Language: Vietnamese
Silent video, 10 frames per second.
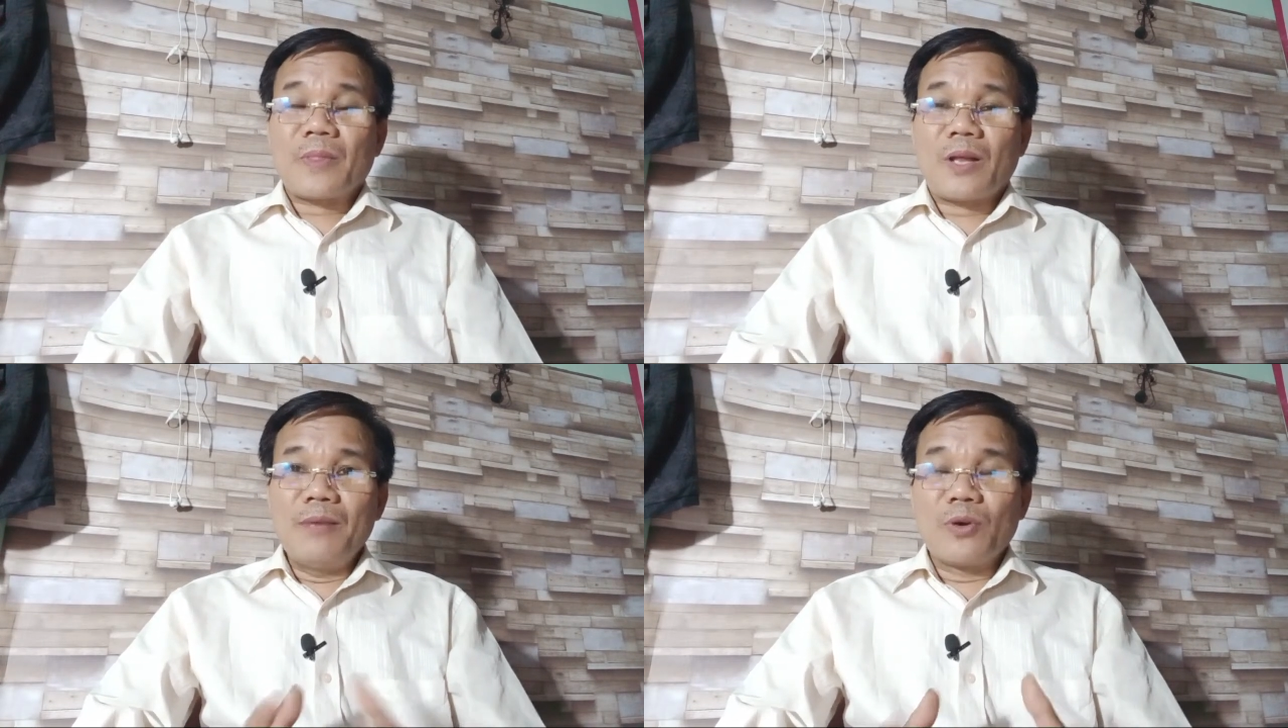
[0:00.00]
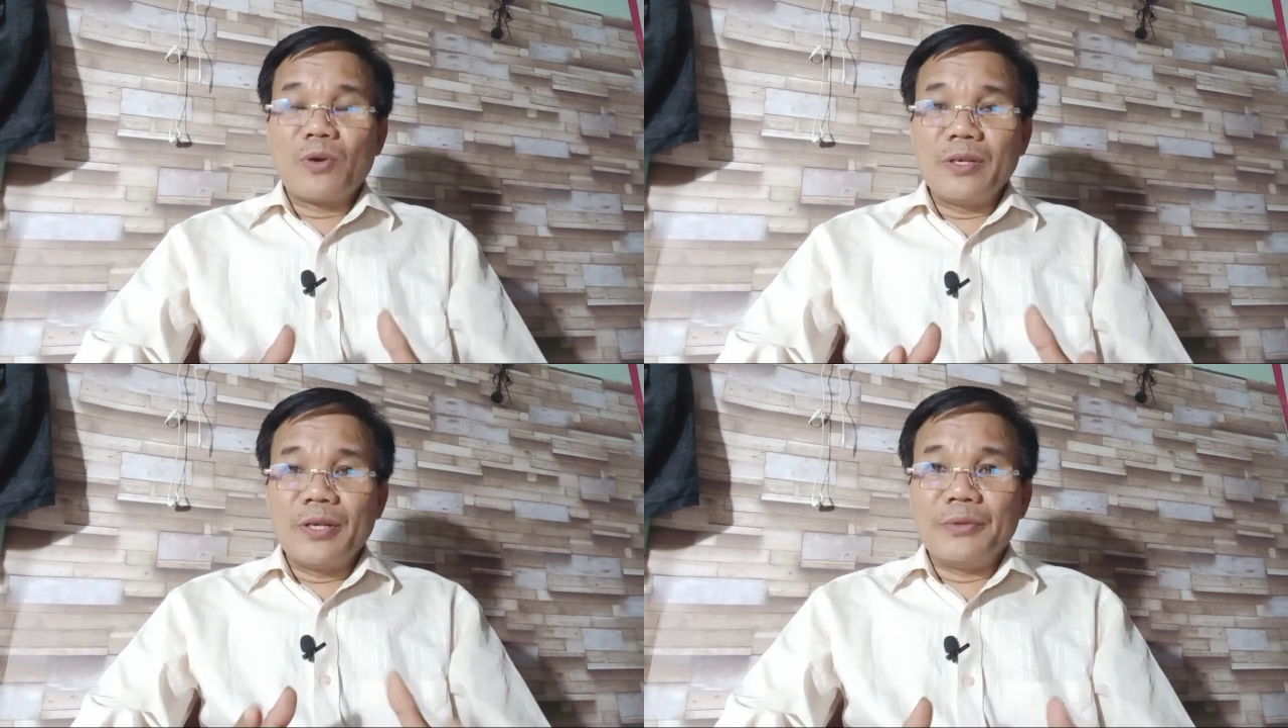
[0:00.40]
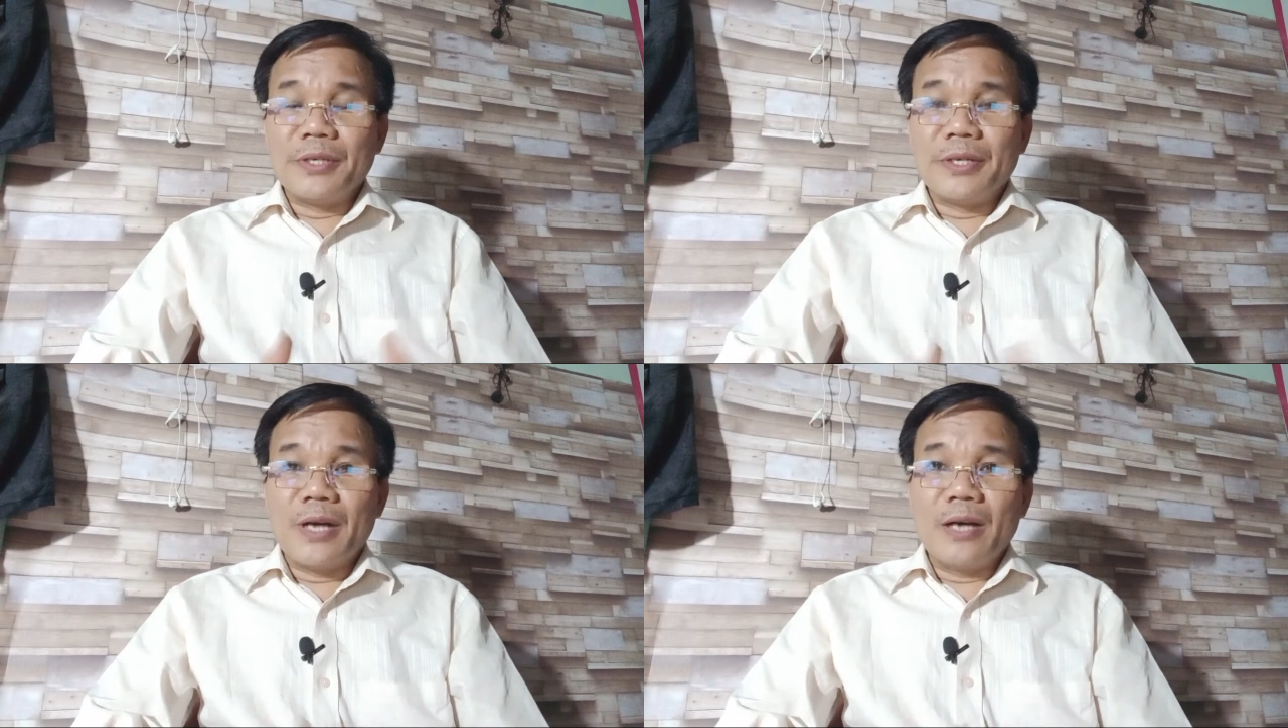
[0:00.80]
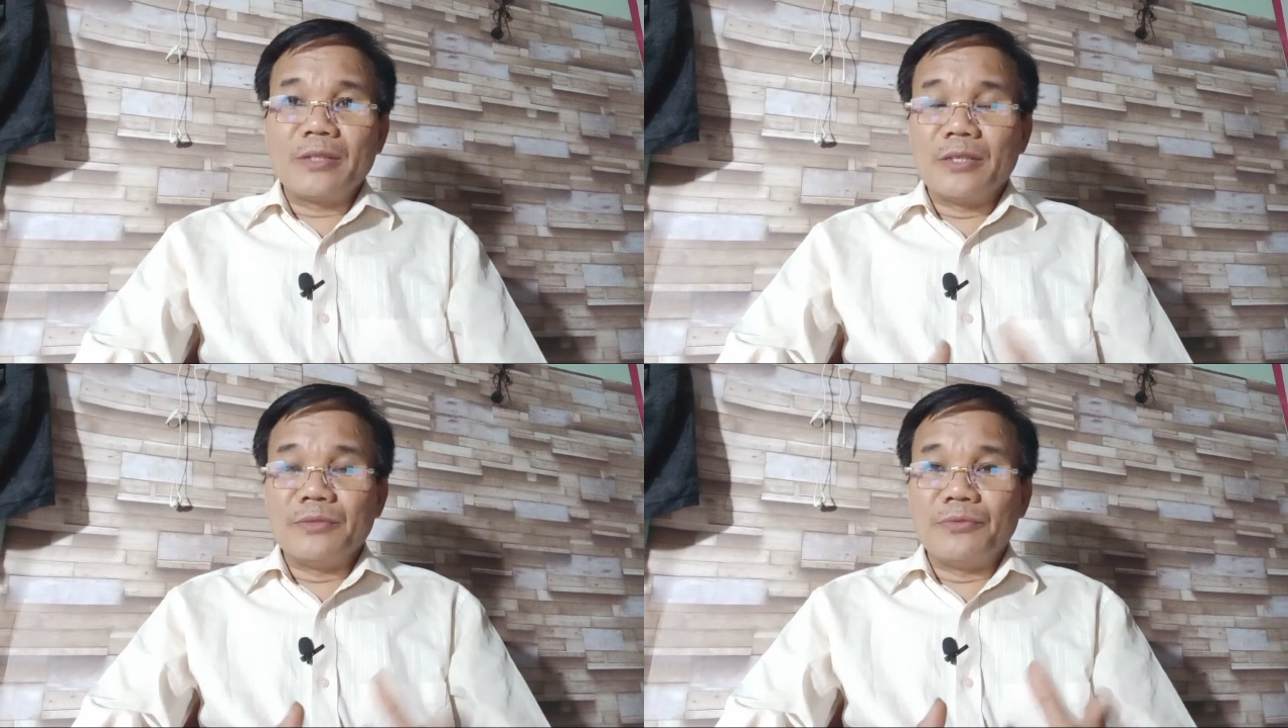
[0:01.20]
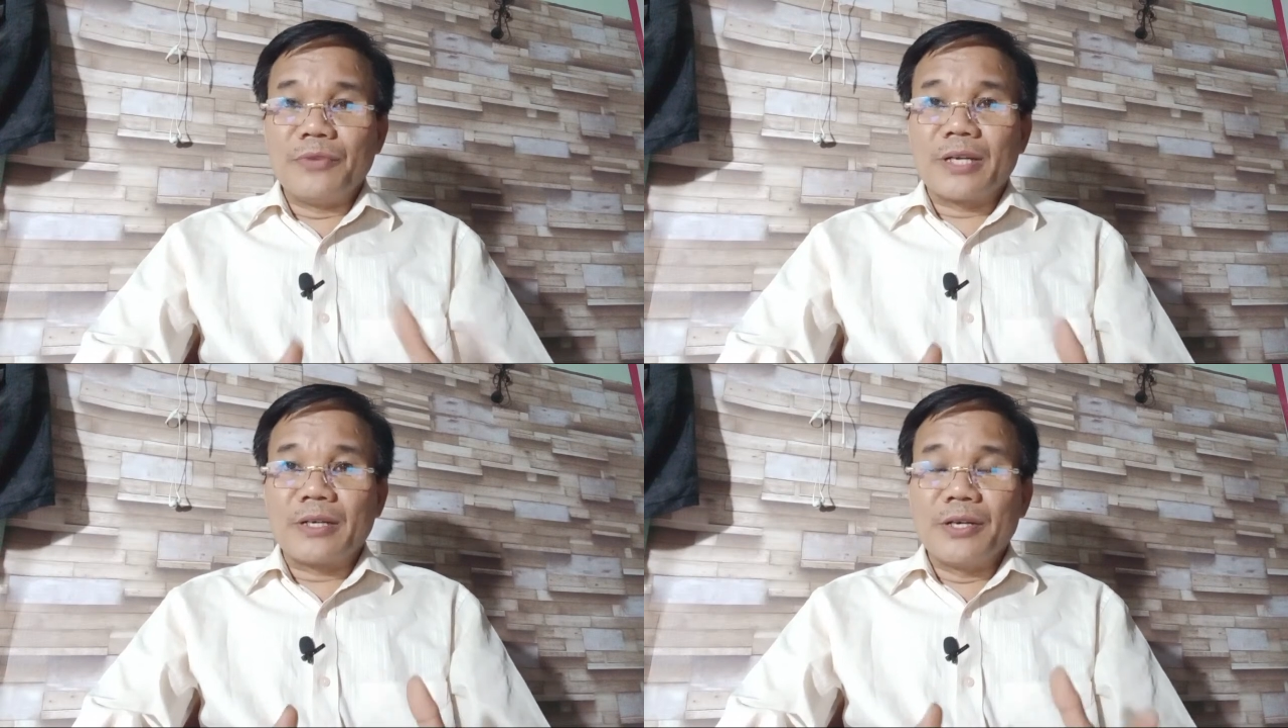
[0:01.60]
có một cái điều gì đó từ
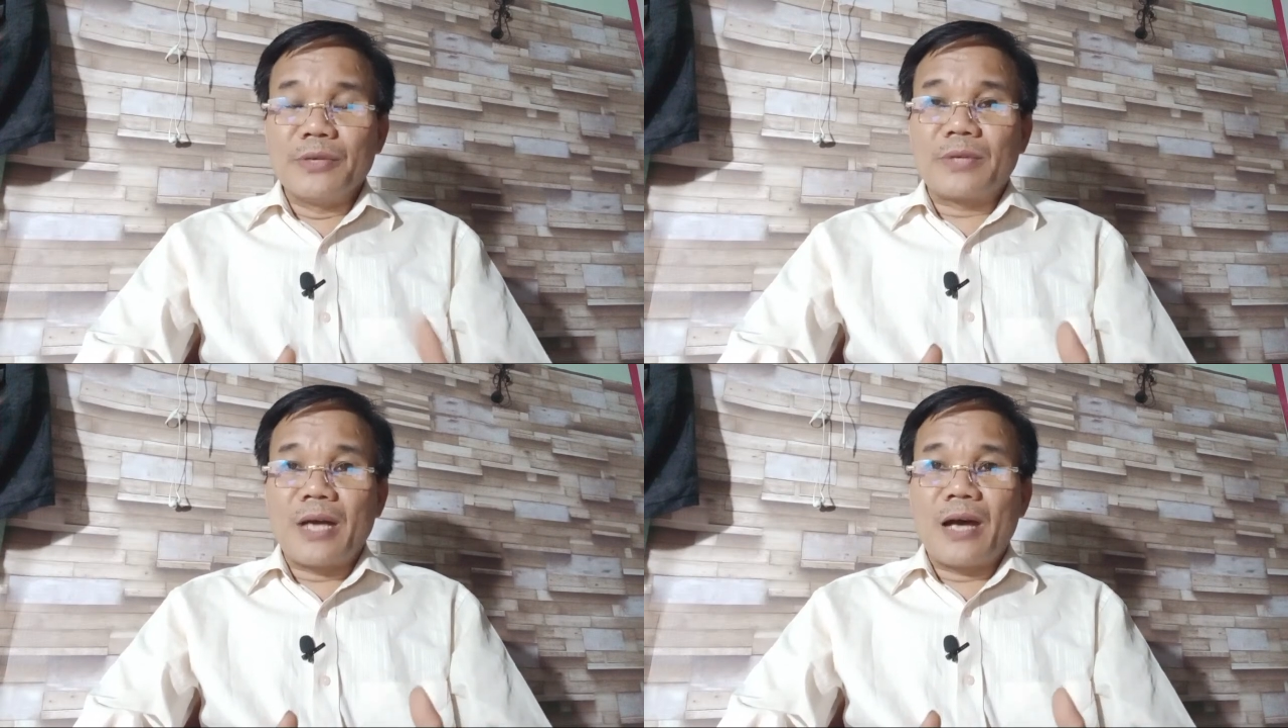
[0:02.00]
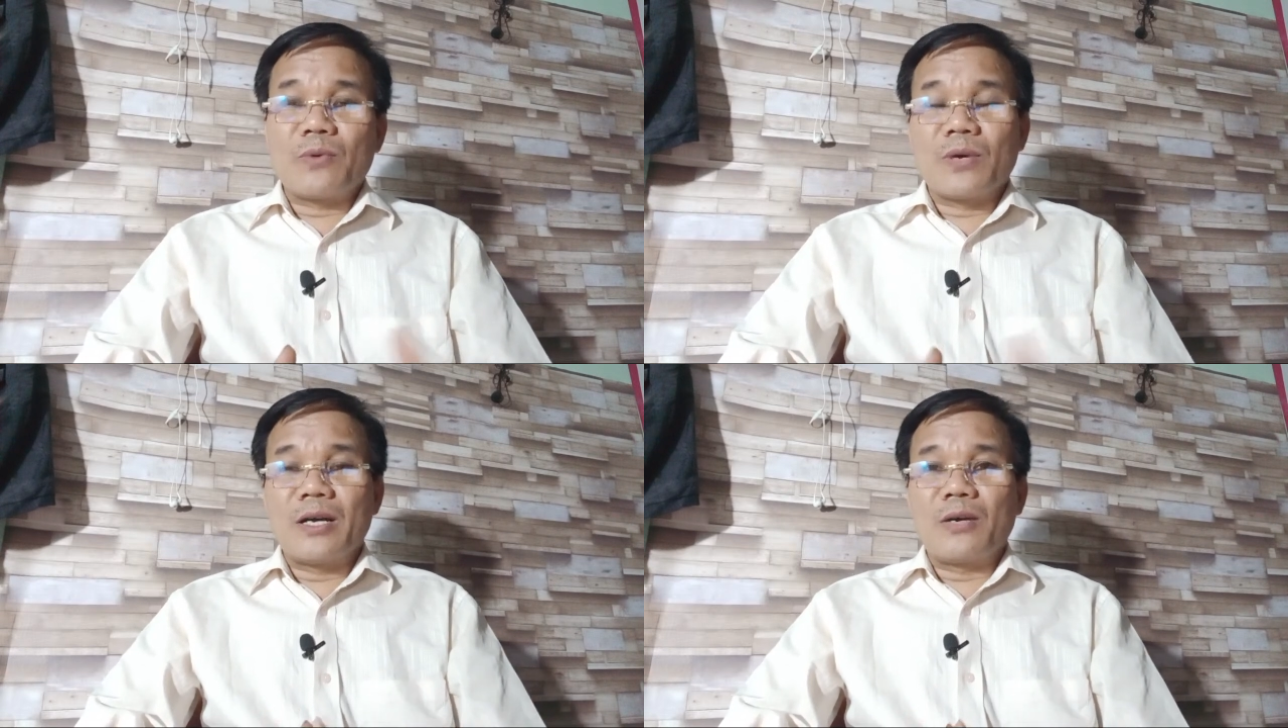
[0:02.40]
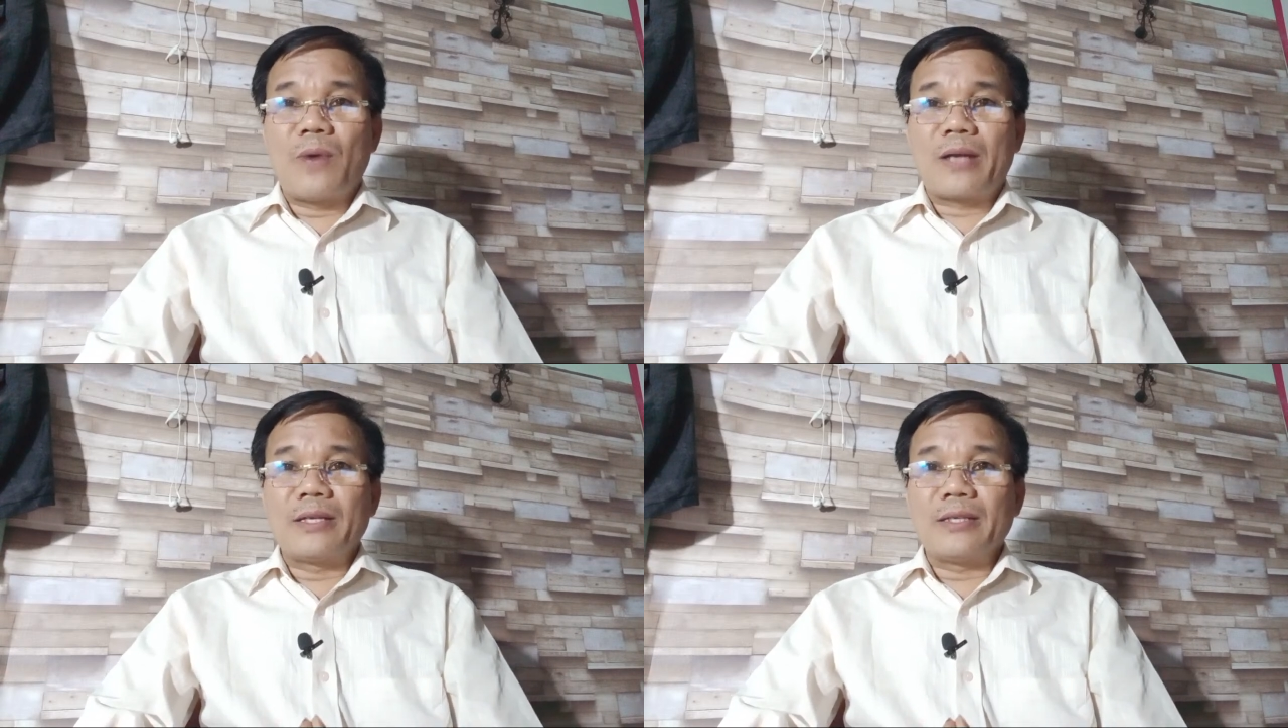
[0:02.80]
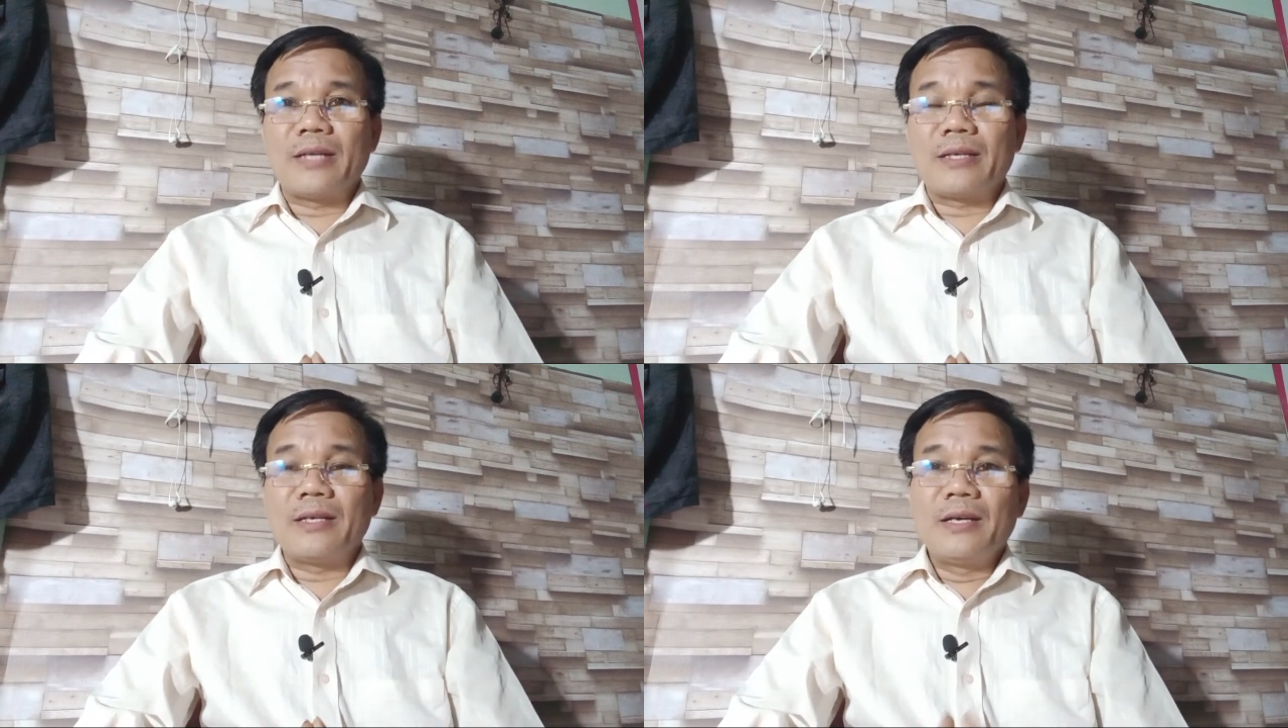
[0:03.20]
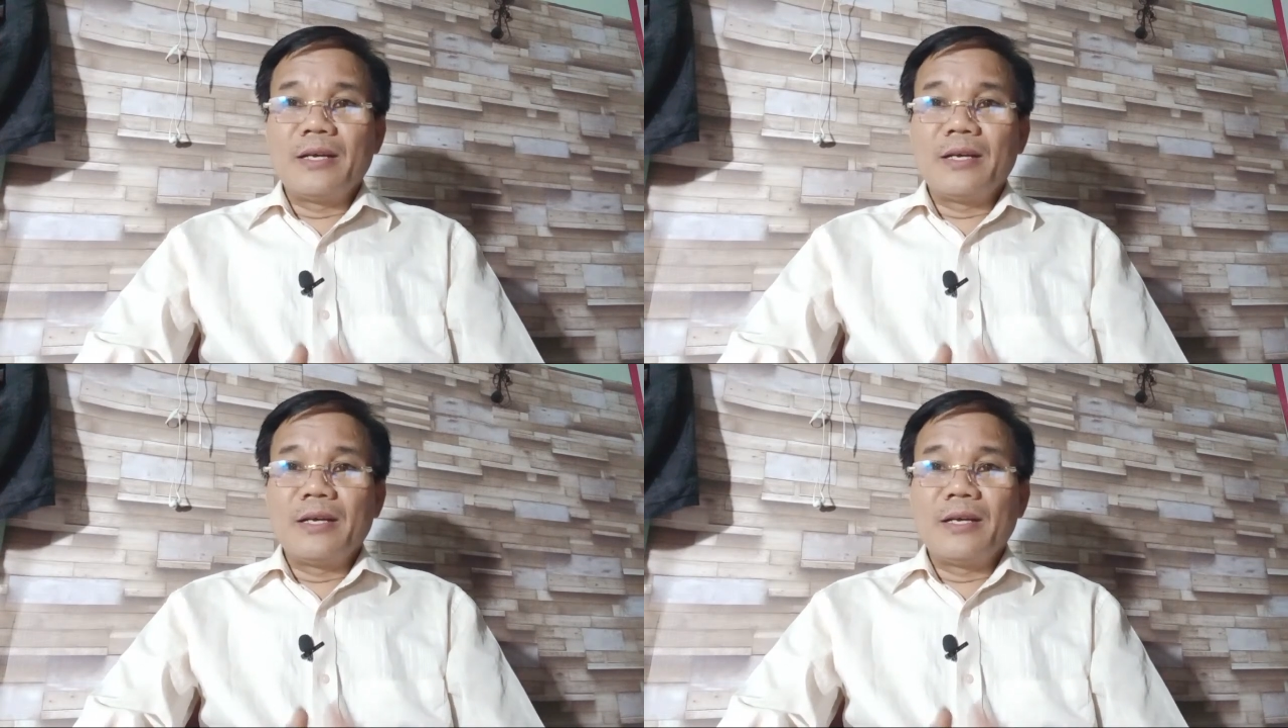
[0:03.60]
việc điều tra của cơ quan chức năng.